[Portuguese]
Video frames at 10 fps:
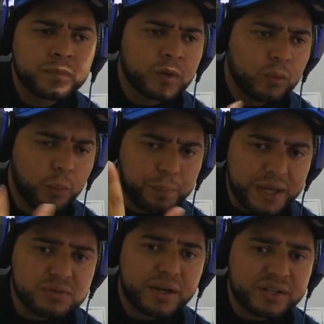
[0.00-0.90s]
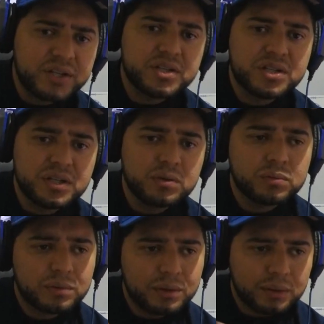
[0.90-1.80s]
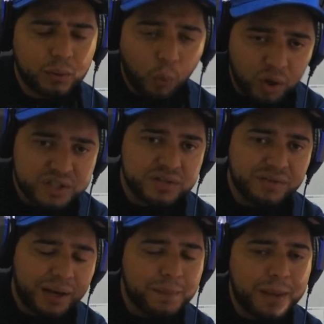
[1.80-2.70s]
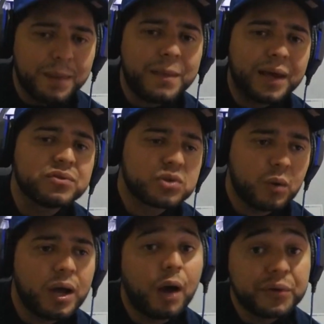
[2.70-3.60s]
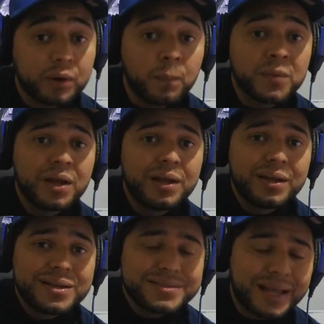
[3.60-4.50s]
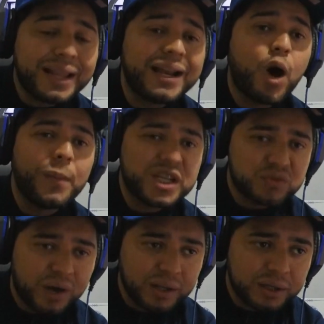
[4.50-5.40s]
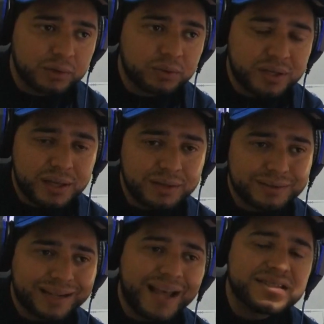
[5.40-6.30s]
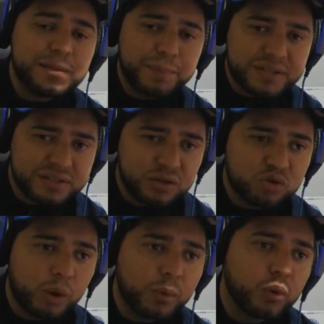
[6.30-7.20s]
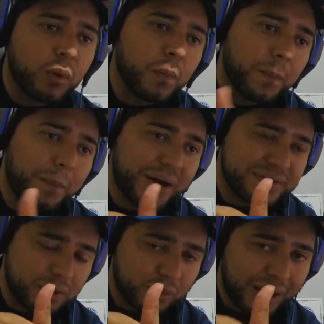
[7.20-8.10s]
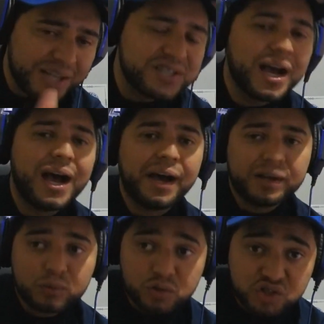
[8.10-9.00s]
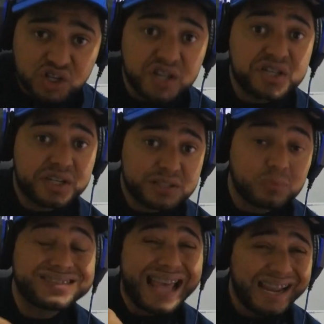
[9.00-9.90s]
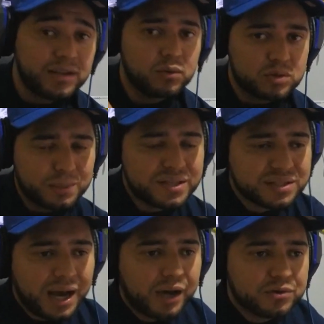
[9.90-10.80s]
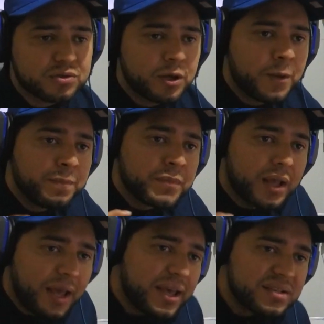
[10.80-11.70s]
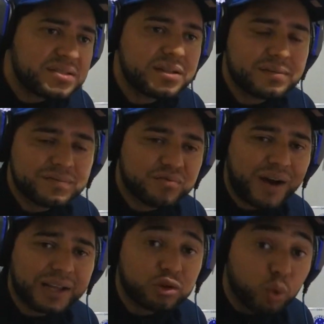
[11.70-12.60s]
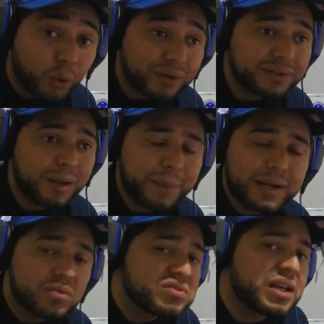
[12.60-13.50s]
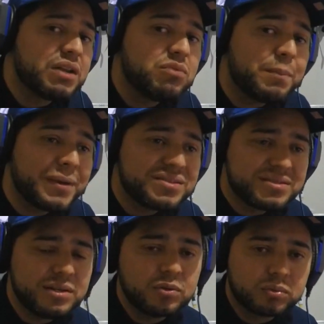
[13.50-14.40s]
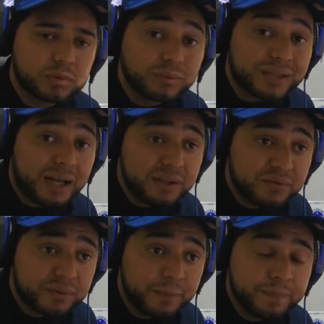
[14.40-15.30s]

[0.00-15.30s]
O peso argentino hoje vale bem menos que o real. Então, salarialmente falando, que traz empecilhos como Marcelo Gajardo, Tite, que são técnicos mais caros, esse fator também não seria um empecilho. Então tá livre.